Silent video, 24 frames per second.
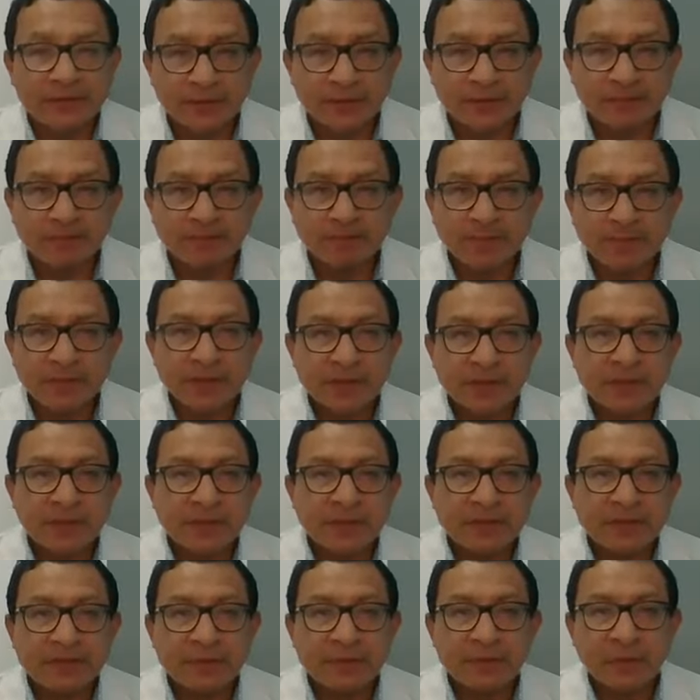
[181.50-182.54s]
Rizo,
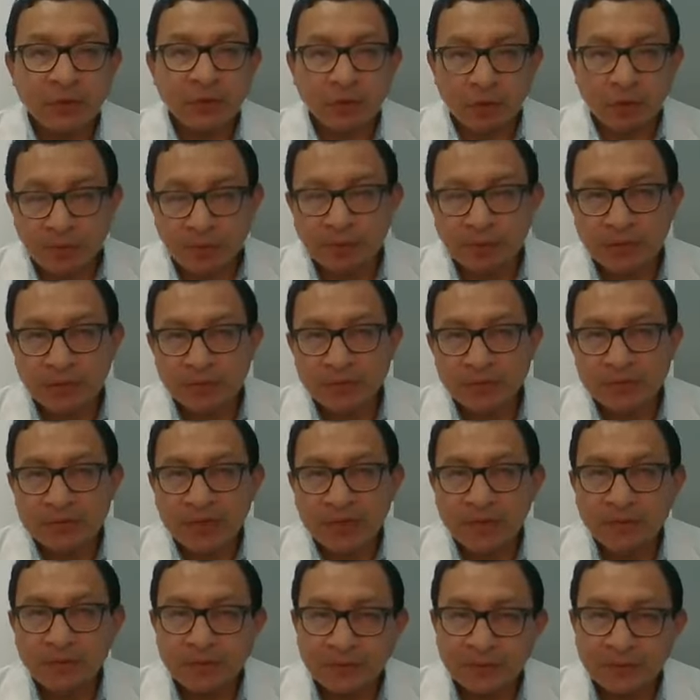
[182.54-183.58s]
que se preocupa por
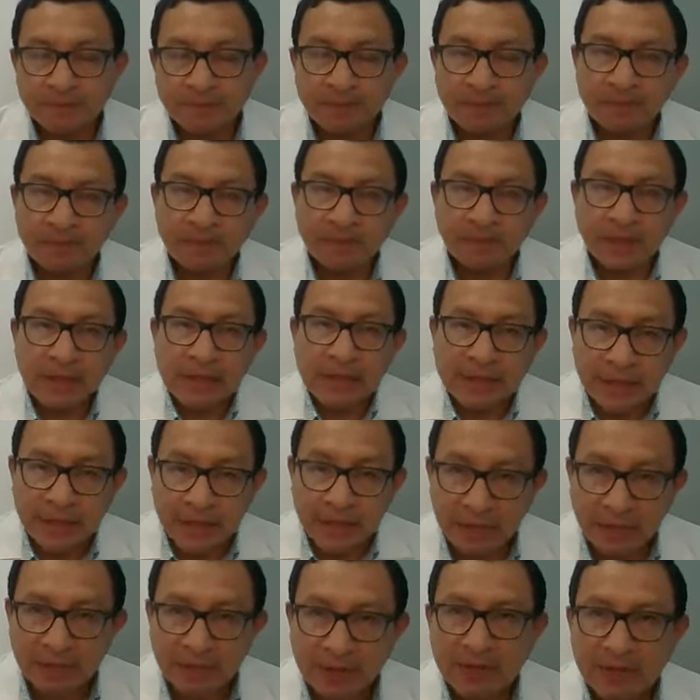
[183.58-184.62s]
tu salud.
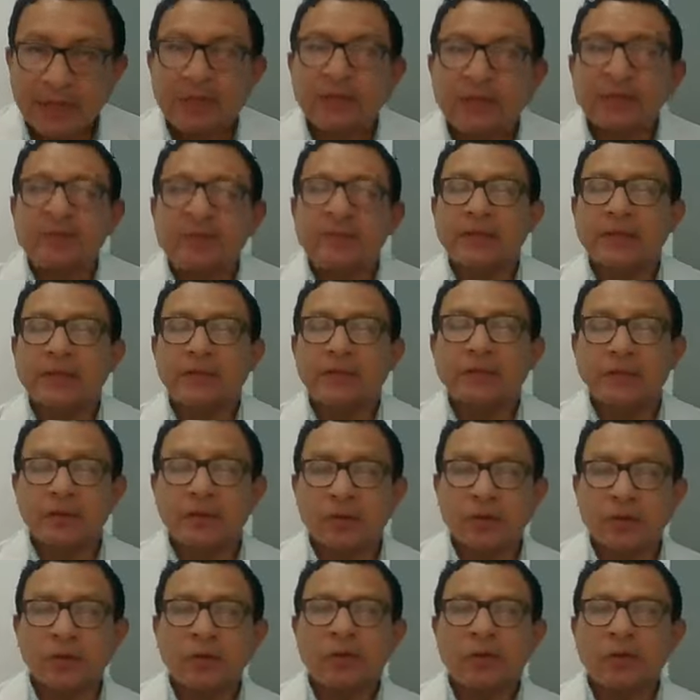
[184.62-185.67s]
El que habla es el
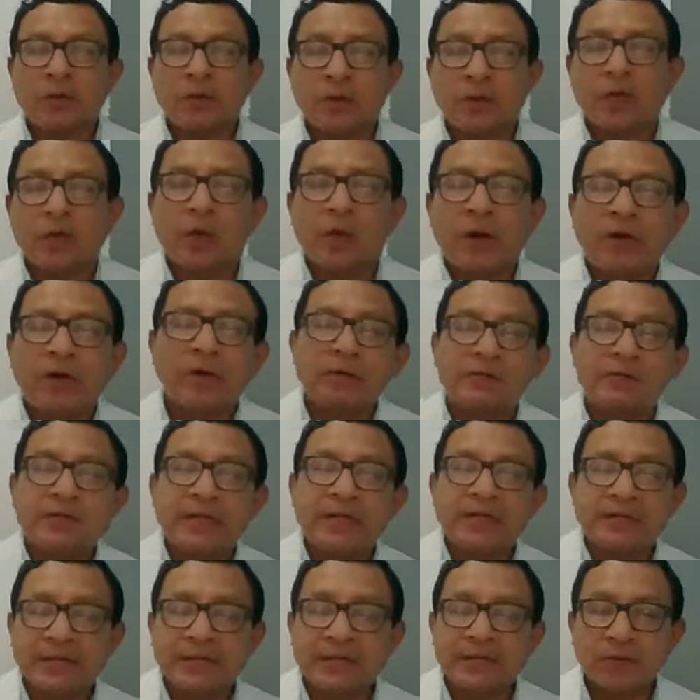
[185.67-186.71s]
doctor Juan
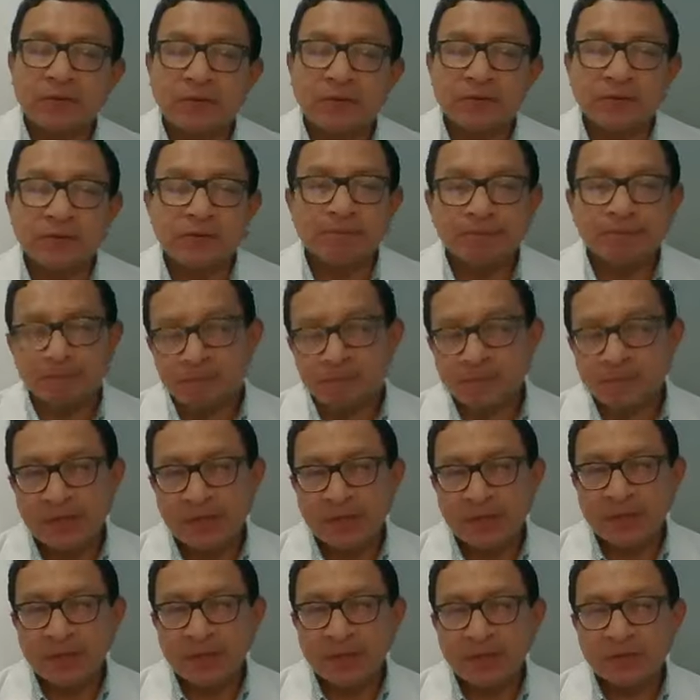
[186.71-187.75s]
González Angulo.
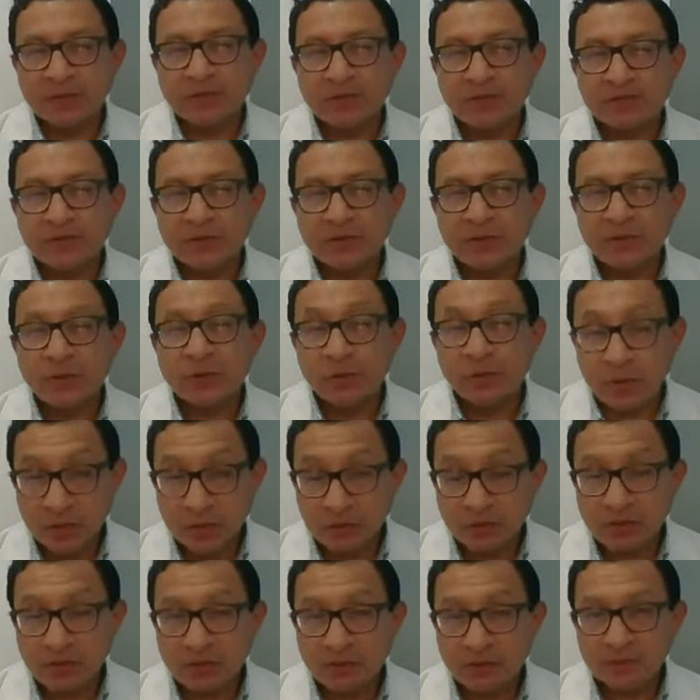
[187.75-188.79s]
Yo soy
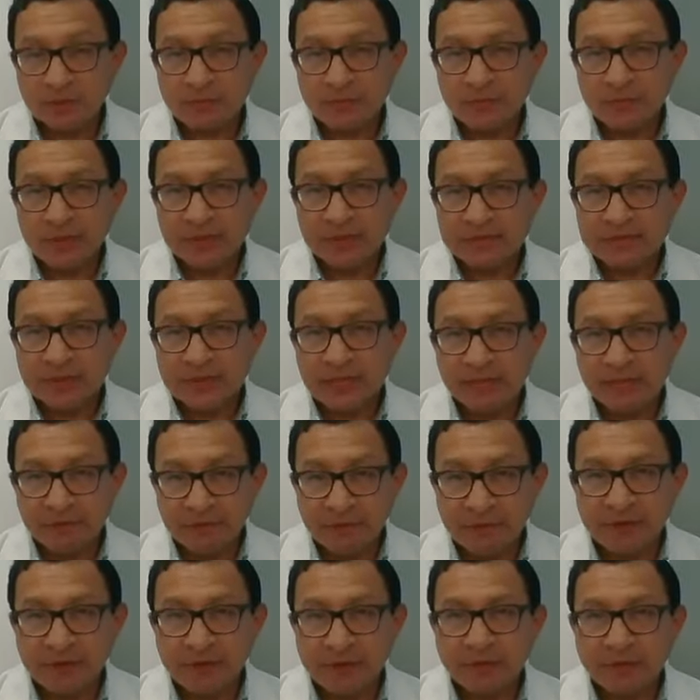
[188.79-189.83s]
neumólogo del
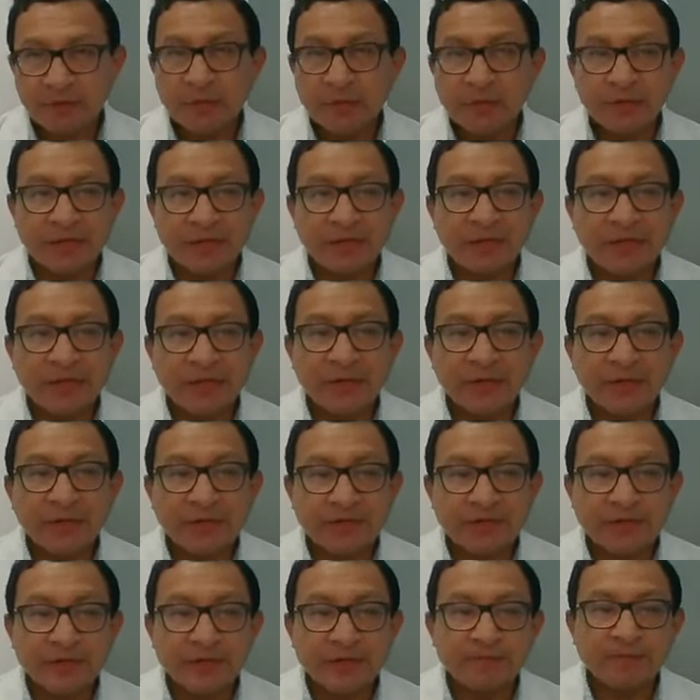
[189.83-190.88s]
staff del Policlínico
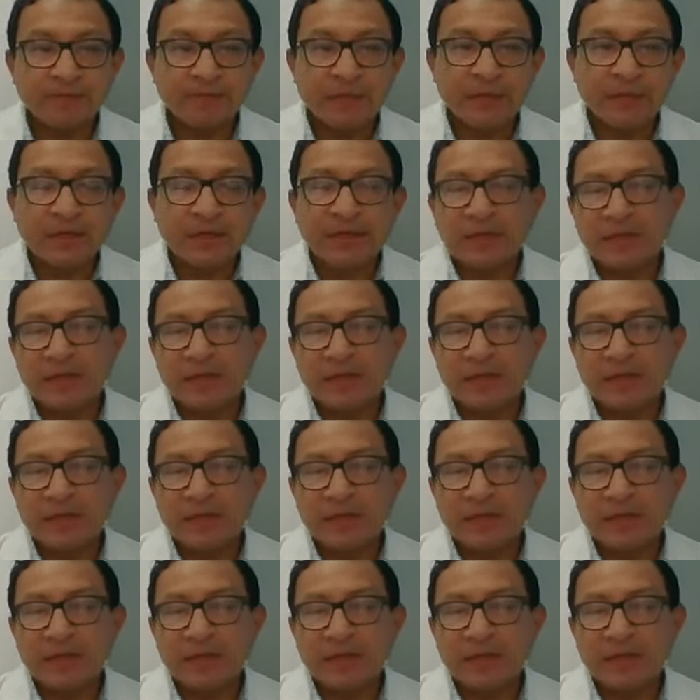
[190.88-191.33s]
Rizo